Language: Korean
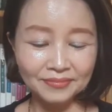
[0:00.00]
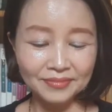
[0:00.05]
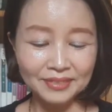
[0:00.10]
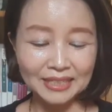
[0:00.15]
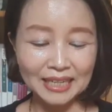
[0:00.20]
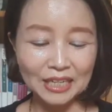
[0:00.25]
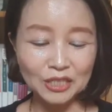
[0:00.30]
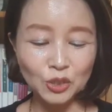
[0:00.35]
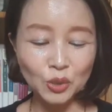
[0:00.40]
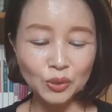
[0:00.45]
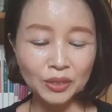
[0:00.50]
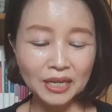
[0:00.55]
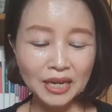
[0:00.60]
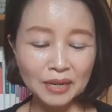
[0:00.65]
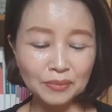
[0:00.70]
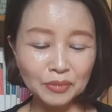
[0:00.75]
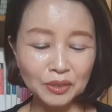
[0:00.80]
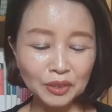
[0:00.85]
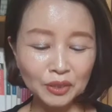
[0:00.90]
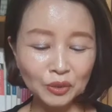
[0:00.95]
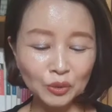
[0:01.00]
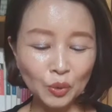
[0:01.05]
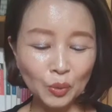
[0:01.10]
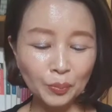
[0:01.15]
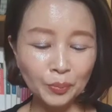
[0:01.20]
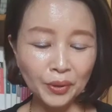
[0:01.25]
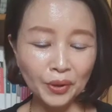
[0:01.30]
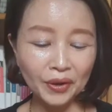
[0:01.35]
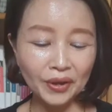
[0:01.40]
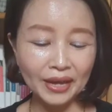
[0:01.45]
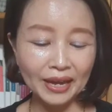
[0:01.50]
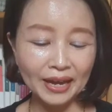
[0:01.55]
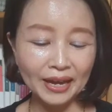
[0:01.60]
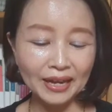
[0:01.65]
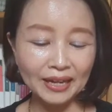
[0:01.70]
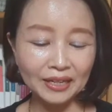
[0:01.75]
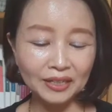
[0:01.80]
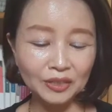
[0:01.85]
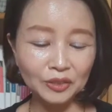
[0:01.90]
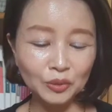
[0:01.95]
자존감을
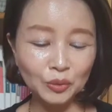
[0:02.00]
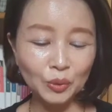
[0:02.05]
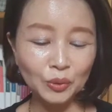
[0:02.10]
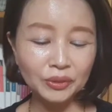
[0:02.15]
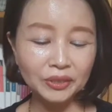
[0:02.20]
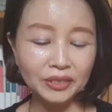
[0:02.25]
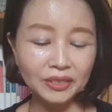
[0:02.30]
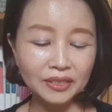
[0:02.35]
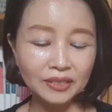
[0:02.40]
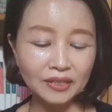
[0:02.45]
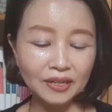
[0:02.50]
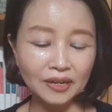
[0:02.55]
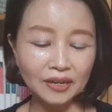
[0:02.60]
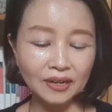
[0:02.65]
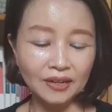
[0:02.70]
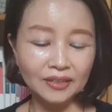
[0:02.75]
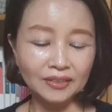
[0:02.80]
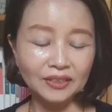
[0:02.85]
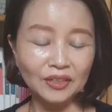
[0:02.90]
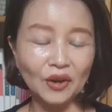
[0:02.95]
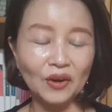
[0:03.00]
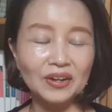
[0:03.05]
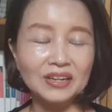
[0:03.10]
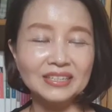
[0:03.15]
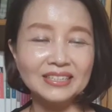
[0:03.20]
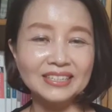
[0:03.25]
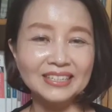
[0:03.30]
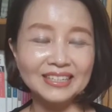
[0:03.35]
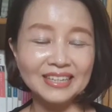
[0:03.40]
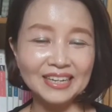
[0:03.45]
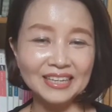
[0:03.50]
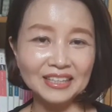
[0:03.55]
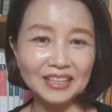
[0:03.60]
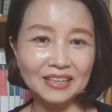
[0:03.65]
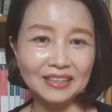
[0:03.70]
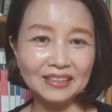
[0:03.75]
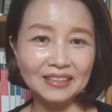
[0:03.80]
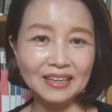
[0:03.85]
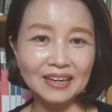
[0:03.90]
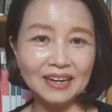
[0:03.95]
높여야 돈을 덜 쓰게
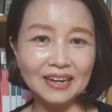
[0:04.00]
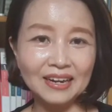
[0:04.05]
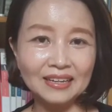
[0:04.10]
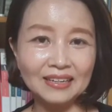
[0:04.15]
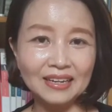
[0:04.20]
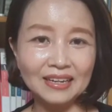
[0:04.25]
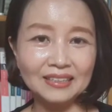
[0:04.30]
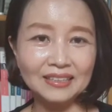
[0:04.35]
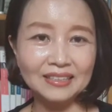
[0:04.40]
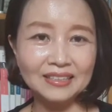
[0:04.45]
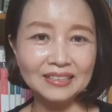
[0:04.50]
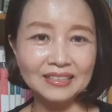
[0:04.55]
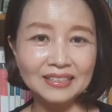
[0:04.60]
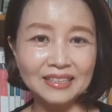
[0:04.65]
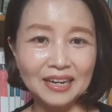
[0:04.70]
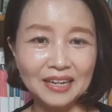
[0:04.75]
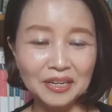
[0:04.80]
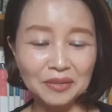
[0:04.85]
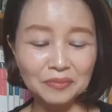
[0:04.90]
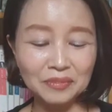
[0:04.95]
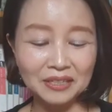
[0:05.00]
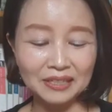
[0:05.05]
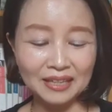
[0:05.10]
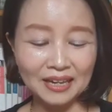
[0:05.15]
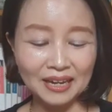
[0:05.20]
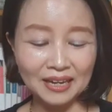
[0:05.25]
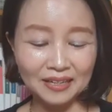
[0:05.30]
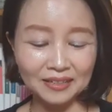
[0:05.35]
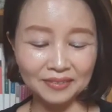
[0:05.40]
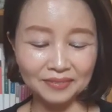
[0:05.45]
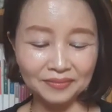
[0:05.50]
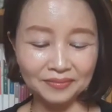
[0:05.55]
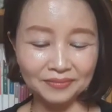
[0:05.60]
된다라는 장입니다.